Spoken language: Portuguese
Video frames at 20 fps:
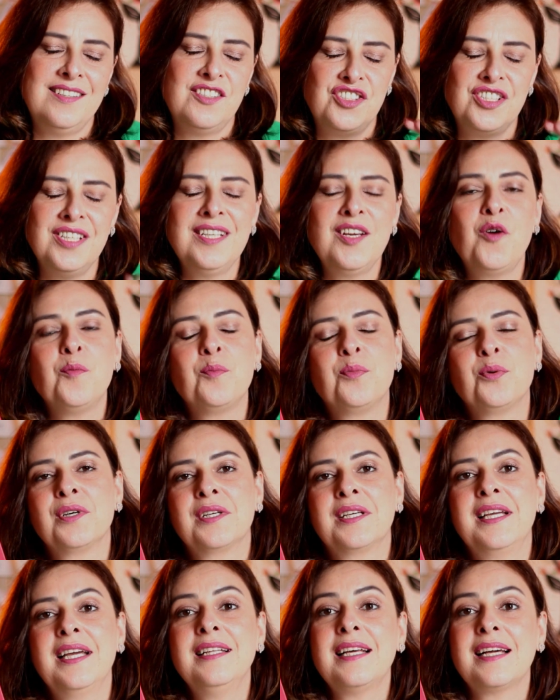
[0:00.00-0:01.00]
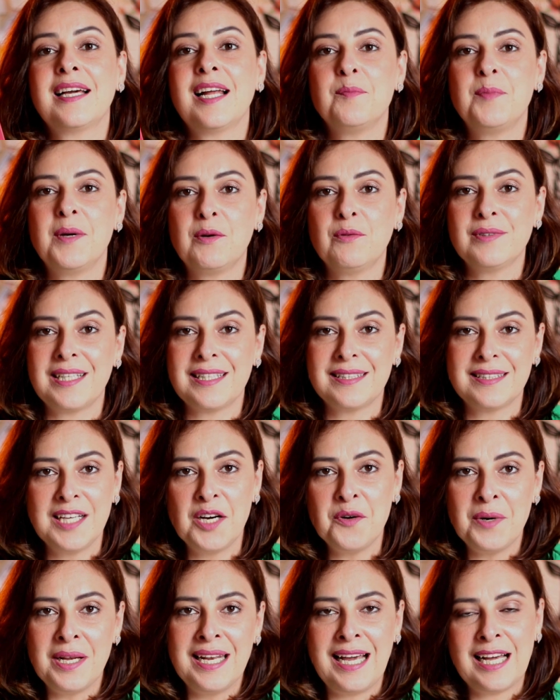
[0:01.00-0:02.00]
tinha um porquê daquela pergunta
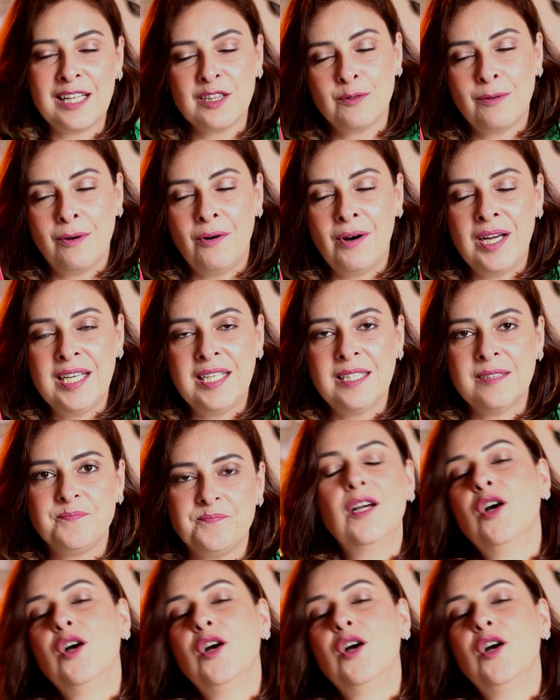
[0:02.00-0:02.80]
tão aleatória.